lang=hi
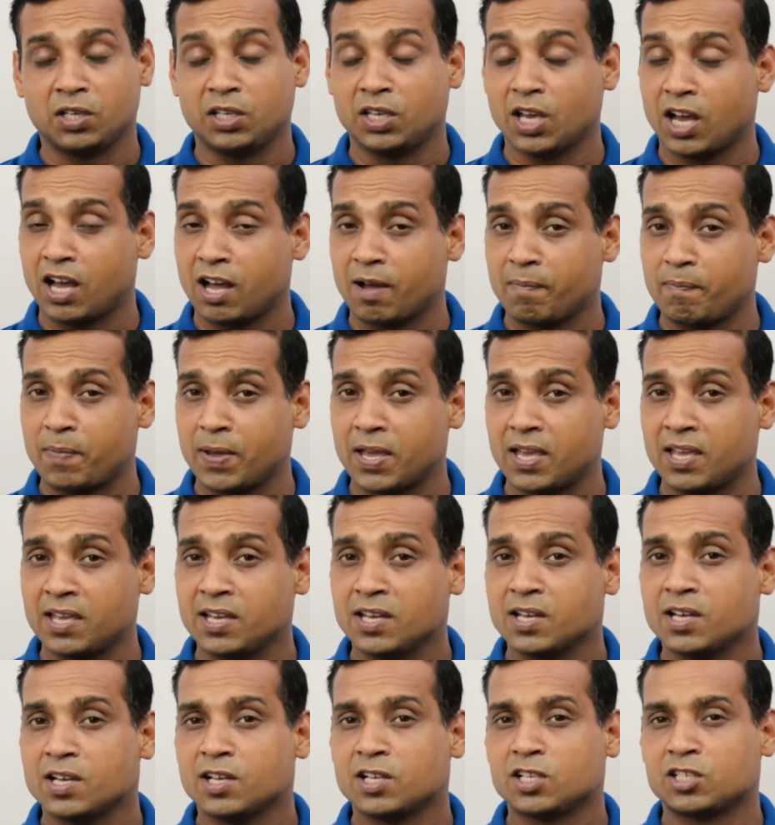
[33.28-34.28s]
यहां पे
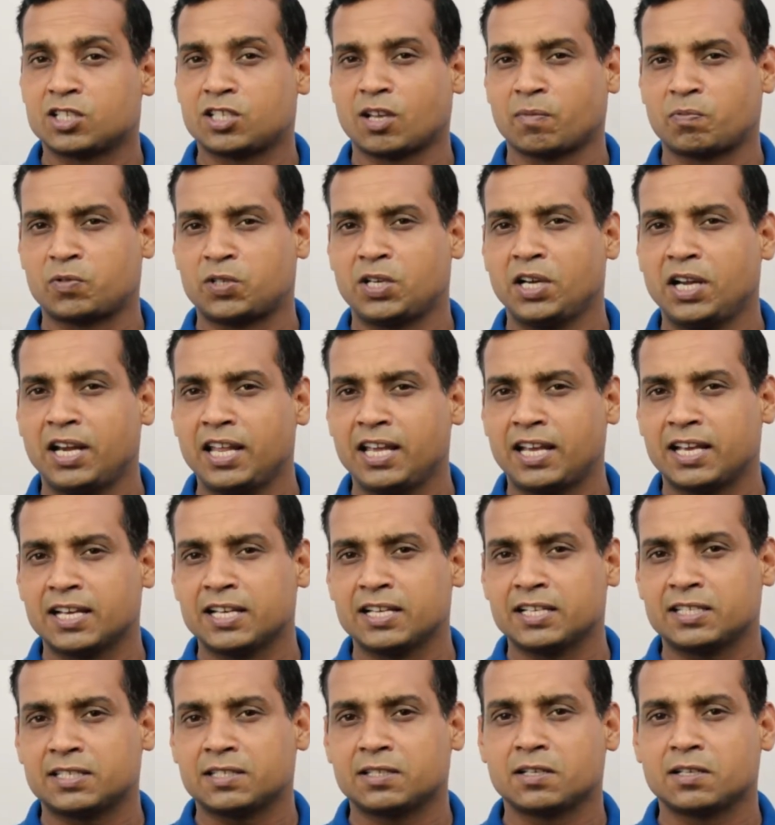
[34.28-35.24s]
सब्सिडी के